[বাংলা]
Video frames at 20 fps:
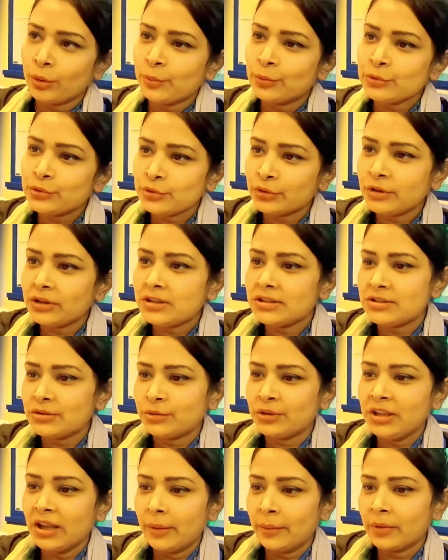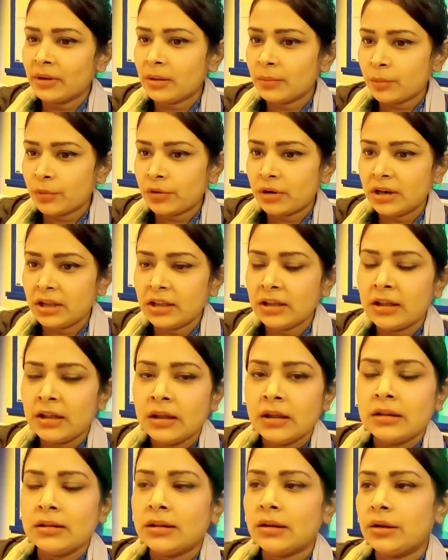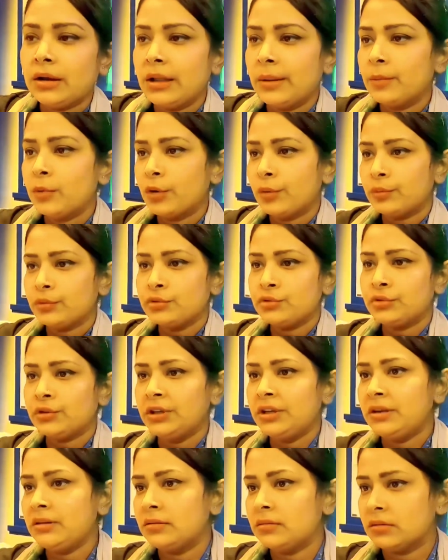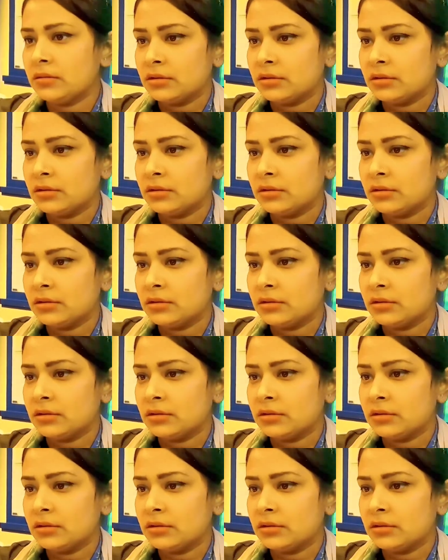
অবশ্যই যদি আমাকে বলে তাহলে আমি অবশ্যই